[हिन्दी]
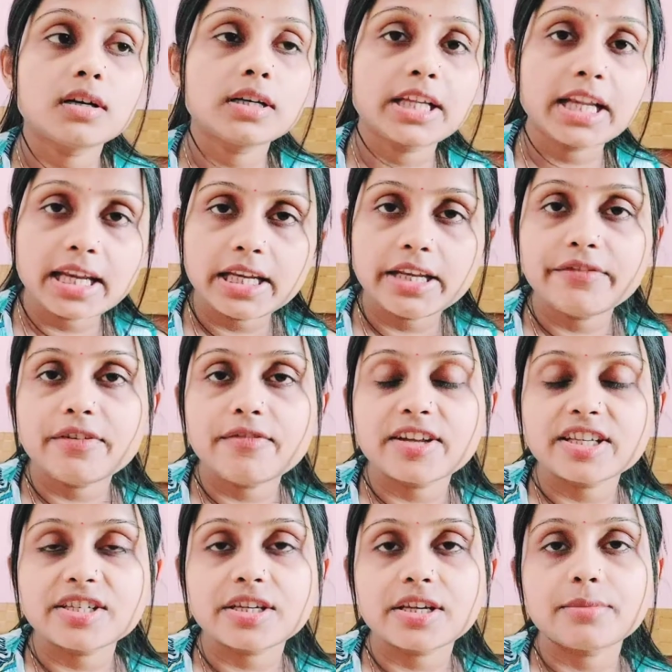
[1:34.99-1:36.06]
ग्रीन लीफी
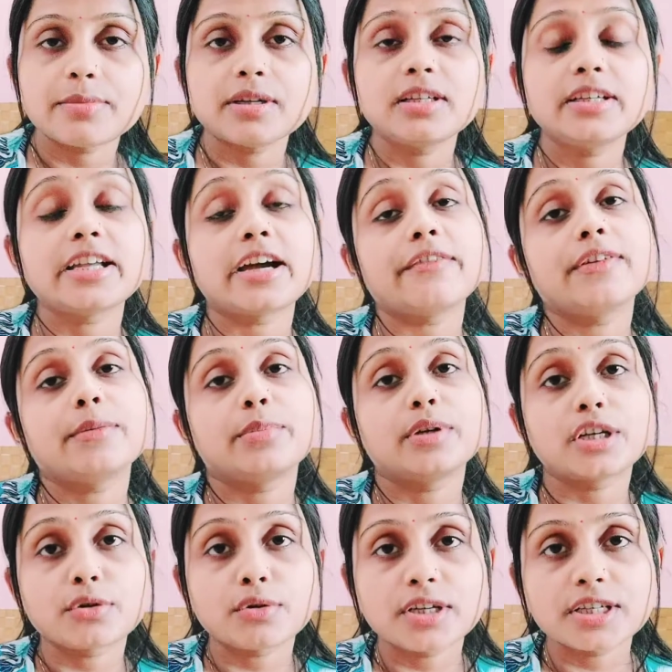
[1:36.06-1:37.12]
वेजिटेबल या फिर
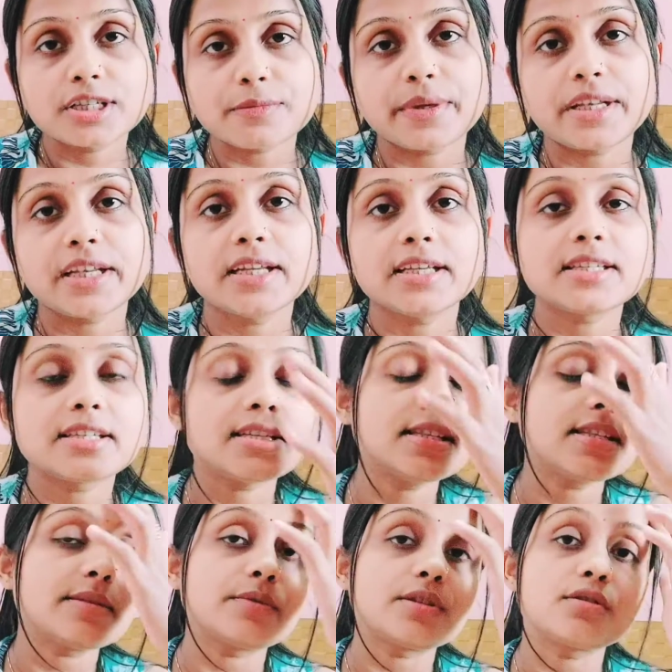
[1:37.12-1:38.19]
पर्टिकुलर स्पिनेच इन
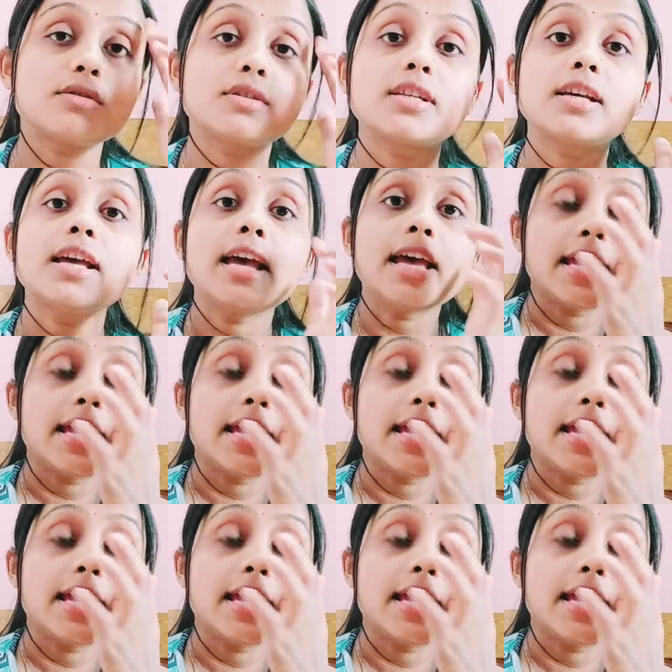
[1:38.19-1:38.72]
सब चीज़ों से